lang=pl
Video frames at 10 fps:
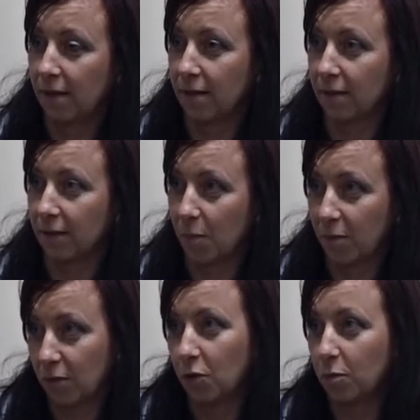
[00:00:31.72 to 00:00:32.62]
E, na
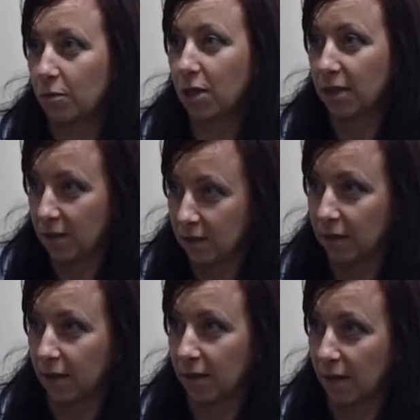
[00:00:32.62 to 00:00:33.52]
pewno to był czas
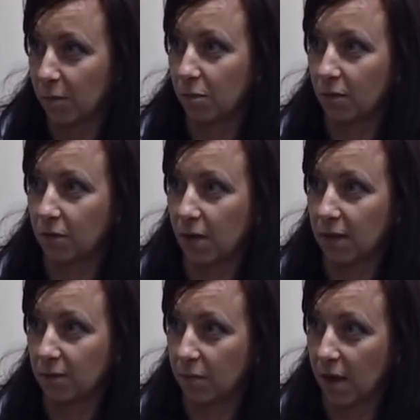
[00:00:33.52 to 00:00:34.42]
inny, tak? Było
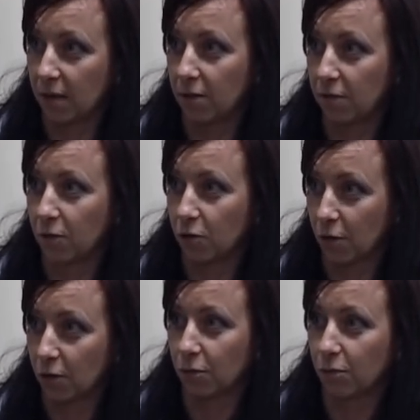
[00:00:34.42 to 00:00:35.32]
wiele zmian i w
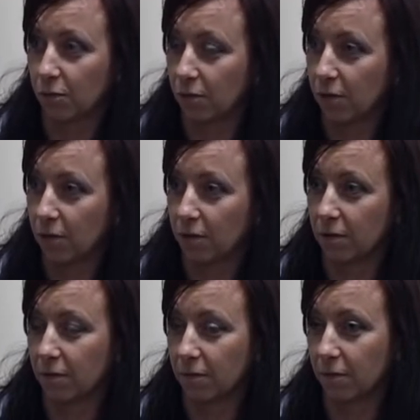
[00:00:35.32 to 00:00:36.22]
ośrodku,
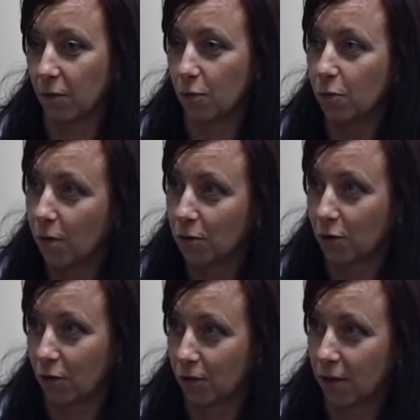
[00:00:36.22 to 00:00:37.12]
i wokół
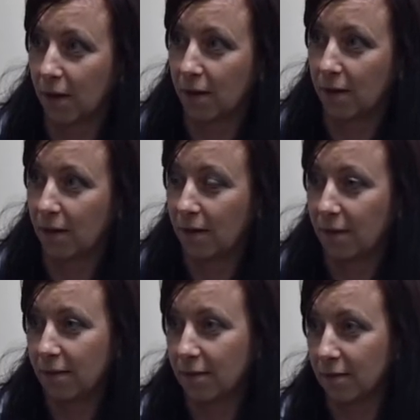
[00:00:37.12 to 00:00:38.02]
ośrodka.
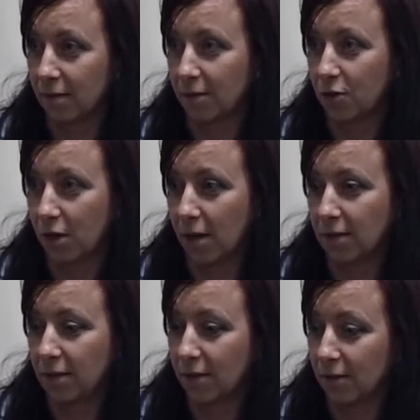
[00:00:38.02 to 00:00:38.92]
E,
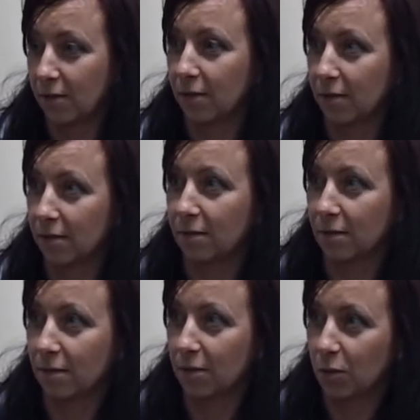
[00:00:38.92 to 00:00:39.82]
czas, kiedy
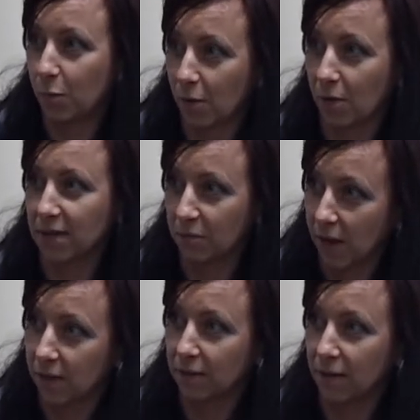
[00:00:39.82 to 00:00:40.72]
y, spore
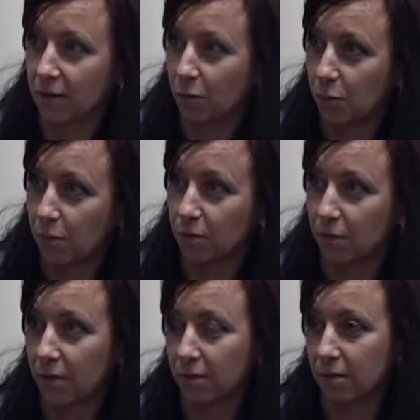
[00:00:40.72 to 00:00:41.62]
zmiany
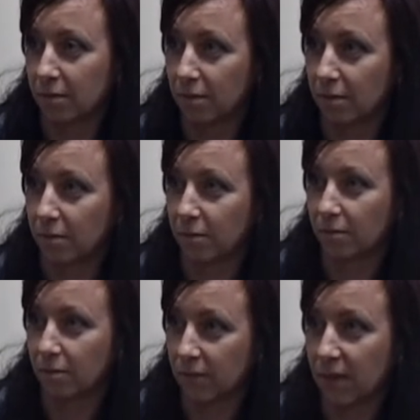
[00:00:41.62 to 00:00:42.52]
nastąpiły y,
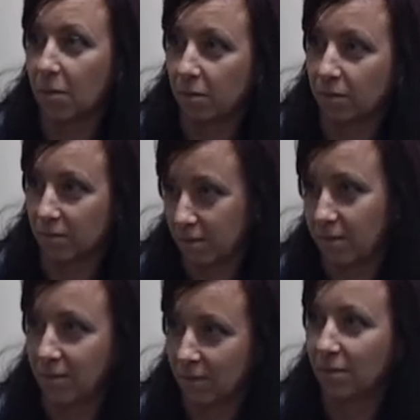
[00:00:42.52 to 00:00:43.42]
w samym
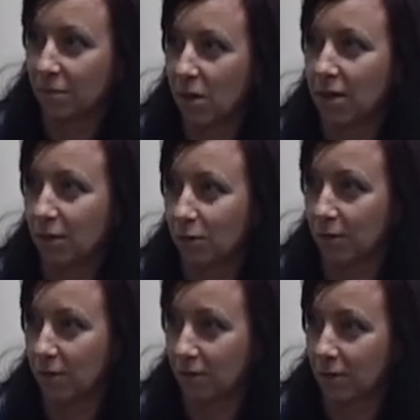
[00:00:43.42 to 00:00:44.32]

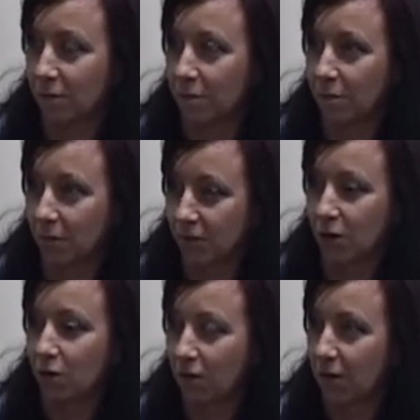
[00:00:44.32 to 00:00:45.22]
miejscu y,
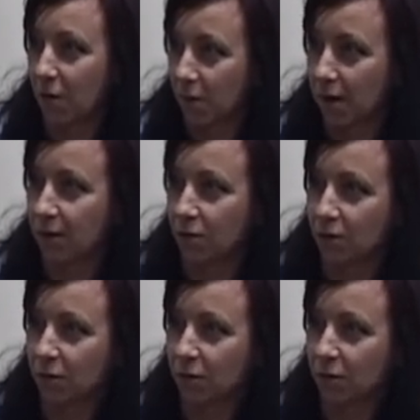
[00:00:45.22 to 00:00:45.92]
wykonywania pracy przez